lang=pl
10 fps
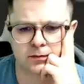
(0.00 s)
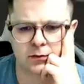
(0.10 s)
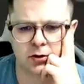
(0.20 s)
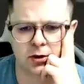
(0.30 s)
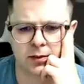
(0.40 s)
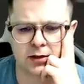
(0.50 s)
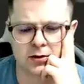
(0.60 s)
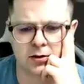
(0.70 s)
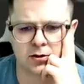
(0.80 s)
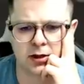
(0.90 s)
No dobra,
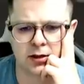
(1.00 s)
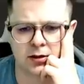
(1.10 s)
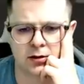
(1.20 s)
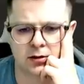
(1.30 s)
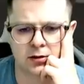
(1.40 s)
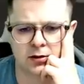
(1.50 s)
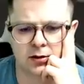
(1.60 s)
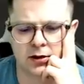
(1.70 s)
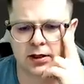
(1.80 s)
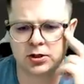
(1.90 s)
skoczek
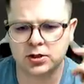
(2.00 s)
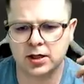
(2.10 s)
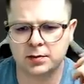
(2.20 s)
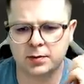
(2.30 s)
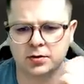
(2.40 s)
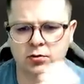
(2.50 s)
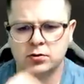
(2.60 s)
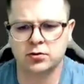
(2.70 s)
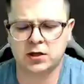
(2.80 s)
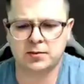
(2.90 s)
na H4. Po prostu
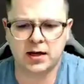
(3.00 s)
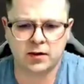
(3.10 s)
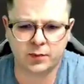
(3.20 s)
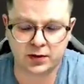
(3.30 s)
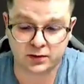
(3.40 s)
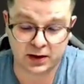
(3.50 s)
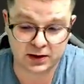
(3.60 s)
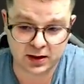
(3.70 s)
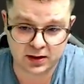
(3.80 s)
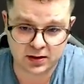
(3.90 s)
skoczkiem na F5
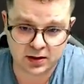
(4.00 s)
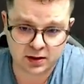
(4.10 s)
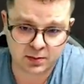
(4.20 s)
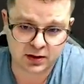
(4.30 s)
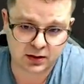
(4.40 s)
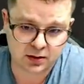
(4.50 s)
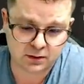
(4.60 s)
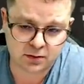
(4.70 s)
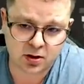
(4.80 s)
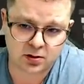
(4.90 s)
wejdę. Będę
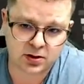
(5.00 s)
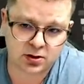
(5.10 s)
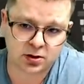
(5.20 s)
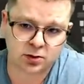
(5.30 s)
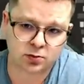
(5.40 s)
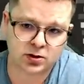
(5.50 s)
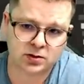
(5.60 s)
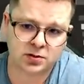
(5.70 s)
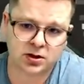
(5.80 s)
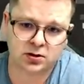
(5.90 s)
atakował gońca, jeżeli król się
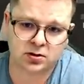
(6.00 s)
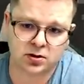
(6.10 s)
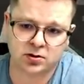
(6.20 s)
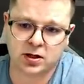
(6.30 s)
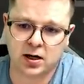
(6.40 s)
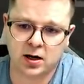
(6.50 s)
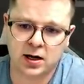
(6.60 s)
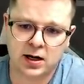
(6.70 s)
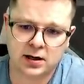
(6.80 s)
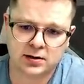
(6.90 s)
zbliża do skoczka.
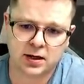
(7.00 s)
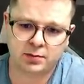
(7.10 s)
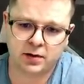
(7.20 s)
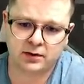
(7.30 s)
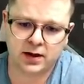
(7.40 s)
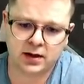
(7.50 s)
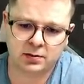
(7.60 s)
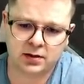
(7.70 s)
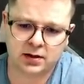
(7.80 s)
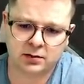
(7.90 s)
Stępem wejdę,
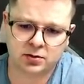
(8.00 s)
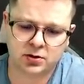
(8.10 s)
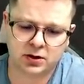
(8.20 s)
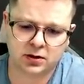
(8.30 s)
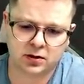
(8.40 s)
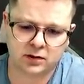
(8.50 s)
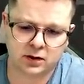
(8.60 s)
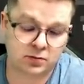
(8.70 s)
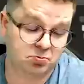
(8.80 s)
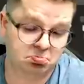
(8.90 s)
będę tam coś
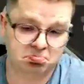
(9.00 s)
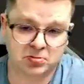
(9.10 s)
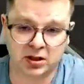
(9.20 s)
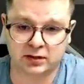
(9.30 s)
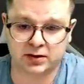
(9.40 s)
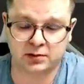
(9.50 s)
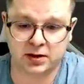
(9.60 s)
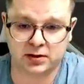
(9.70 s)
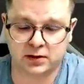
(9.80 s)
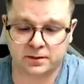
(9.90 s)
atakował. Tyle w
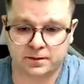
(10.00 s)
temacie.